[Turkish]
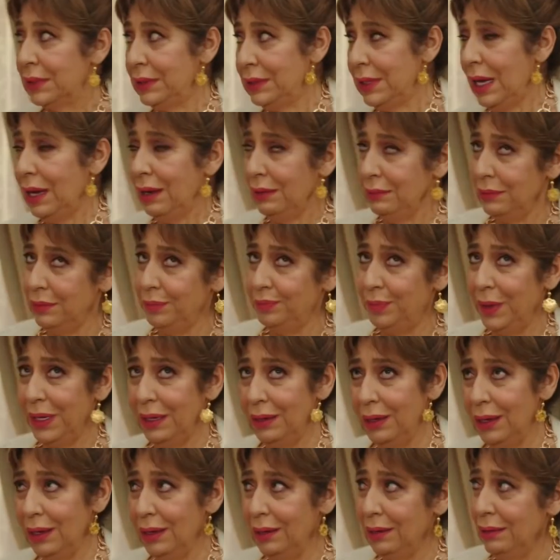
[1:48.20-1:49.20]
Yani
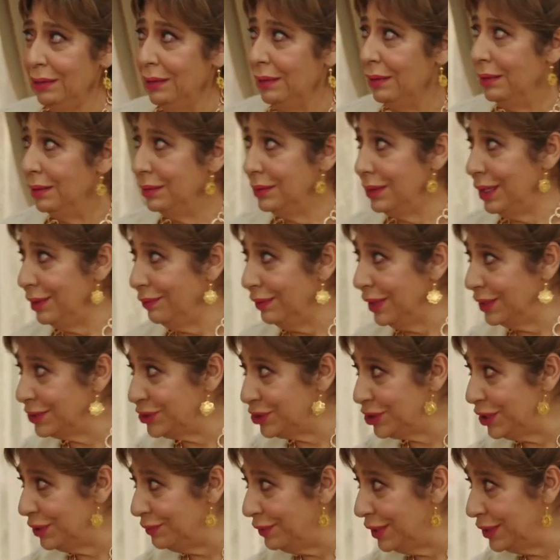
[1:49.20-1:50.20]
bayağı
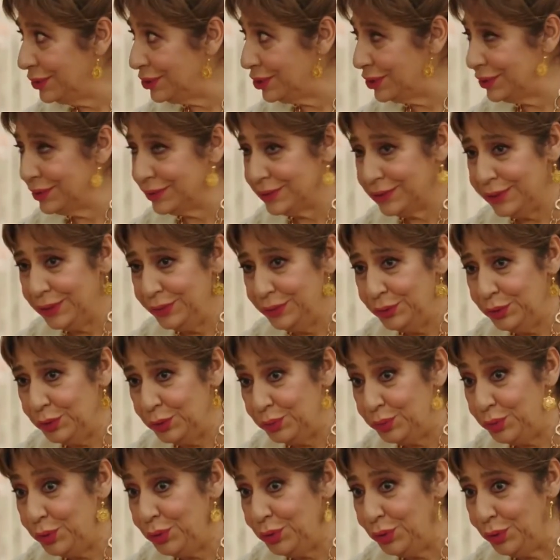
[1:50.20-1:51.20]
yavaş yavaş
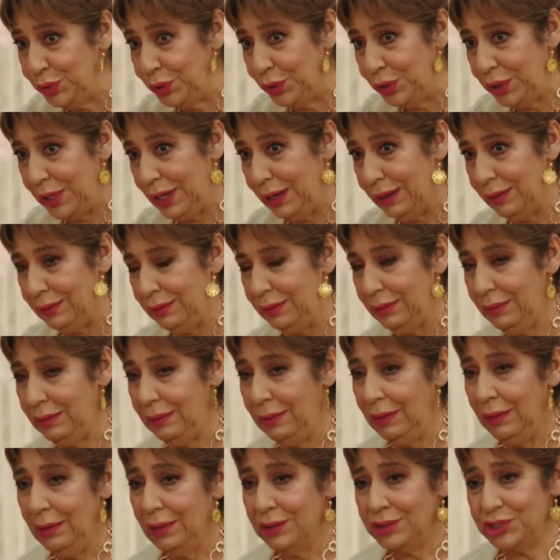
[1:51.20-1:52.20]
ıslanıyor, büyüyor yani.
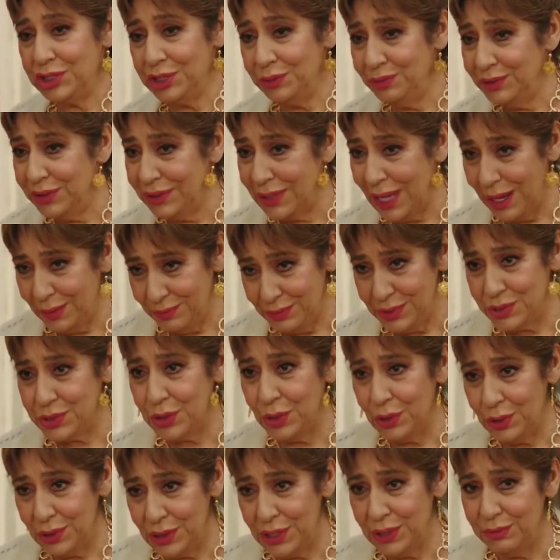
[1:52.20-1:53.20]
Şimdiden biz
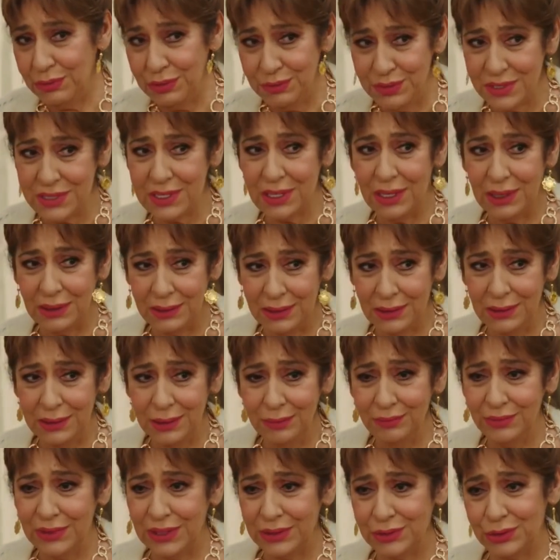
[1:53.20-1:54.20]
önlemimizi
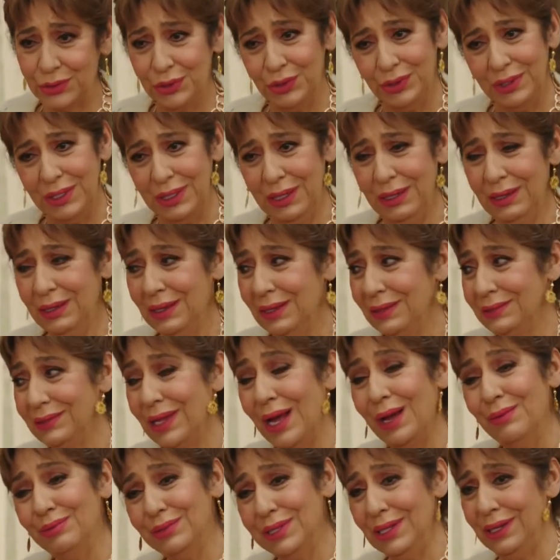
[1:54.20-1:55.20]
alalım da sonra
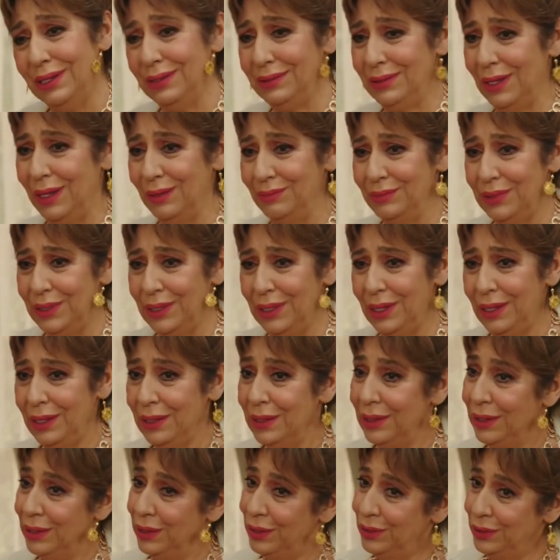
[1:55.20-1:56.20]
damlaya damlaya
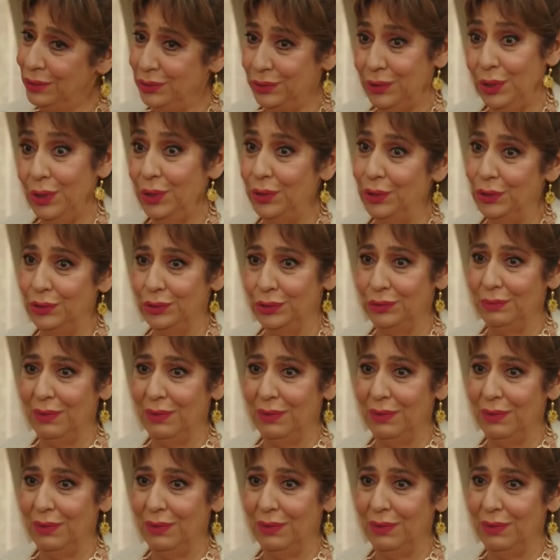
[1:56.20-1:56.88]
göl olur